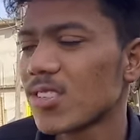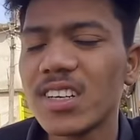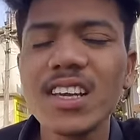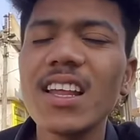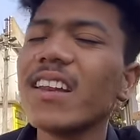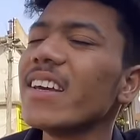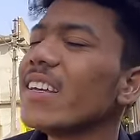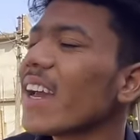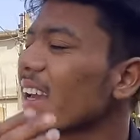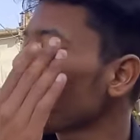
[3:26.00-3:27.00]
निखिल
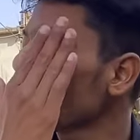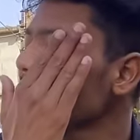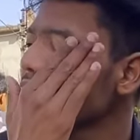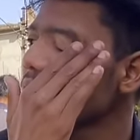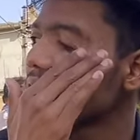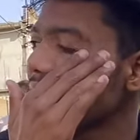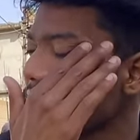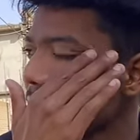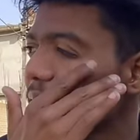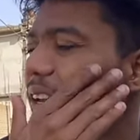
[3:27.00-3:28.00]
नहीं आएगा रे वो
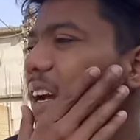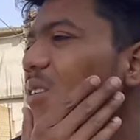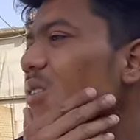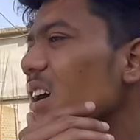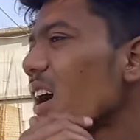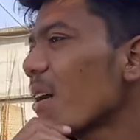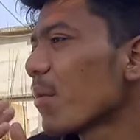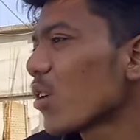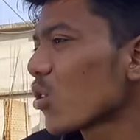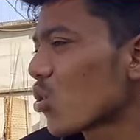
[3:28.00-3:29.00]
चला भी गया होगा
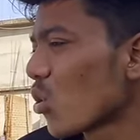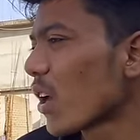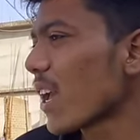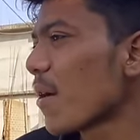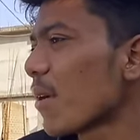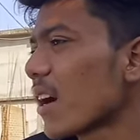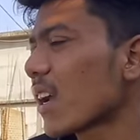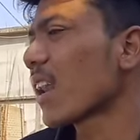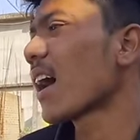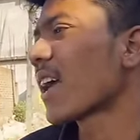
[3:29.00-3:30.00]
मेरे को छोड़ के आया मैं
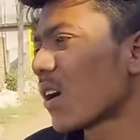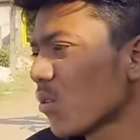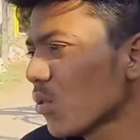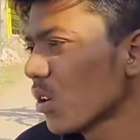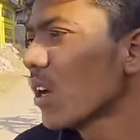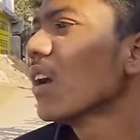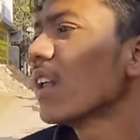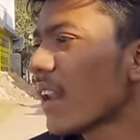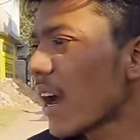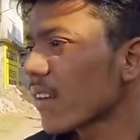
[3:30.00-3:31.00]
अकेला आया हूँ
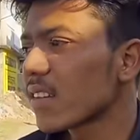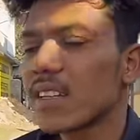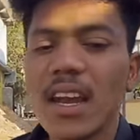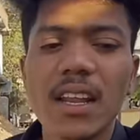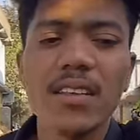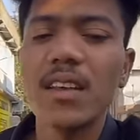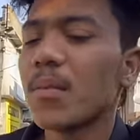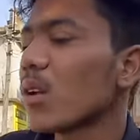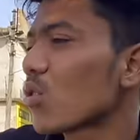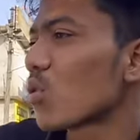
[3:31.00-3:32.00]
नागेश नहीं आ रहा इसलिए
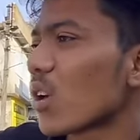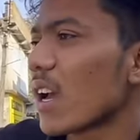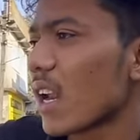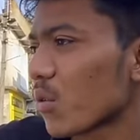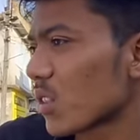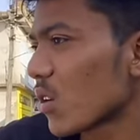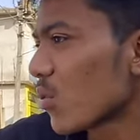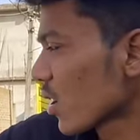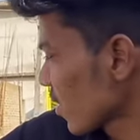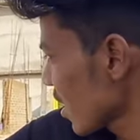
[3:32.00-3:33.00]
मेरे को छोड़ के आ रहे हो
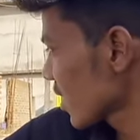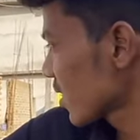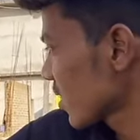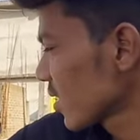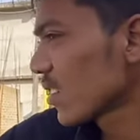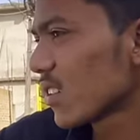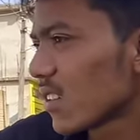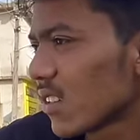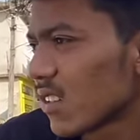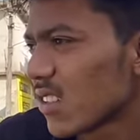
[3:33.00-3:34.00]
तरुण के साथ
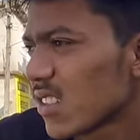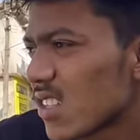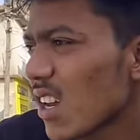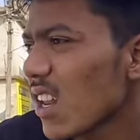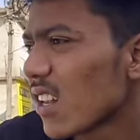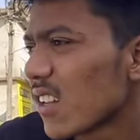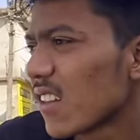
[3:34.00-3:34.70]
चल